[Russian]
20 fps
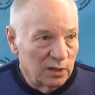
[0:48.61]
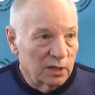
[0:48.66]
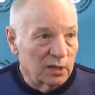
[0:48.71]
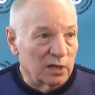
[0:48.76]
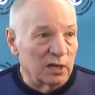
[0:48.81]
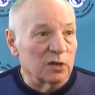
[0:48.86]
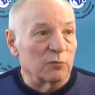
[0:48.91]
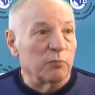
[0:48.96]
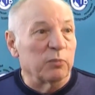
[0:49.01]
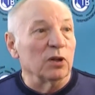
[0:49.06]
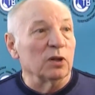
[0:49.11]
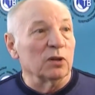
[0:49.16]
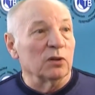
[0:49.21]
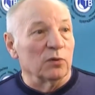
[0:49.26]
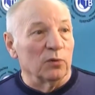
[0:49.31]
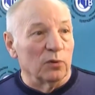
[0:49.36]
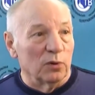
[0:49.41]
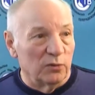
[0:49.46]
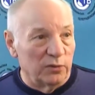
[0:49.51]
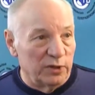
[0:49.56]
как
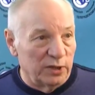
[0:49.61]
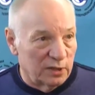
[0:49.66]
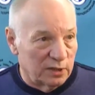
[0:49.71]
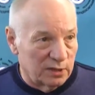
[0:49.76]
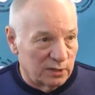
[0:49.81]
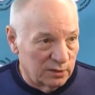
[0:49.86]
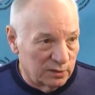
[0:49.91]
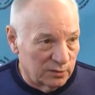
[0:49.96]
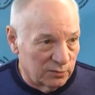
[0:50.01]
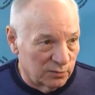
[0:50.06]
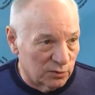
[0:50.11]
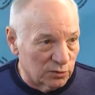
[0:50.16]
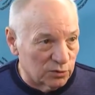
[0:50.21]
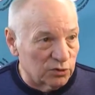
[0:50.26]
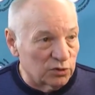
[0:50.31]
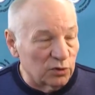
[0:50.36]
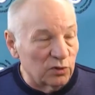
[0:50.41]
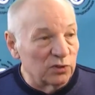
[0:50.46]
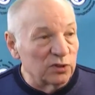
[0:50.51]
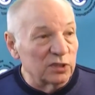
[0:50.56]
полковник
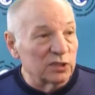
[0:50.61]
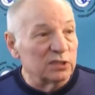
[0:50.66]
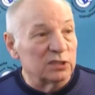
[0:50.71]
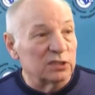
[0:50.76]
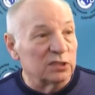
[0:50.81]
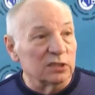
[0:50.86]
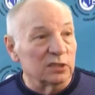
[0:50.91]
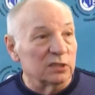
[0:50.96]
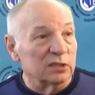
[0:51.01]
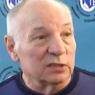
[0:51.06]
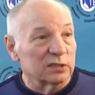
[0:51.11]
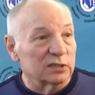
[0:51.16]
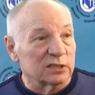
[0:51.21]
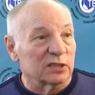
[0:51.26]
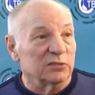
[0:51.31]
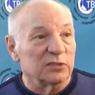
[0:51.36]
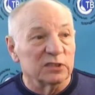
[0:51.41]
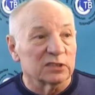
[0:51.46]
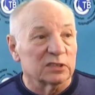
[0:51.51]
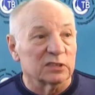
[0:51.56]
вооруженных сил
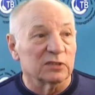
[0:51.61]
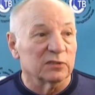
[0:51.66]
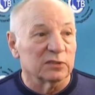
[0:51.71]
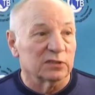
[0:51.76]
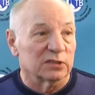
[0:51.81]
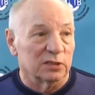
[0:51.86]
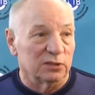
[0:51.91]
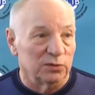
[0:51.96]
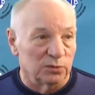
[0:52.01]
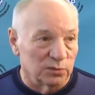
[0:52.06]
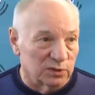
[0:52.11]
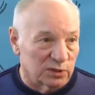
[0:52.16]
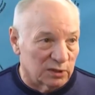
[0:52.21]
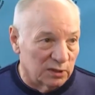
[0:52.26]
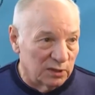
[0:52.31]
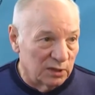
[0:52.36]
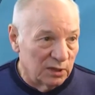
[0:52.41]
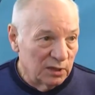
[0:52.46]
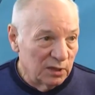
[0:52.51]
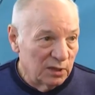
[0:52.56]
Советского Союза –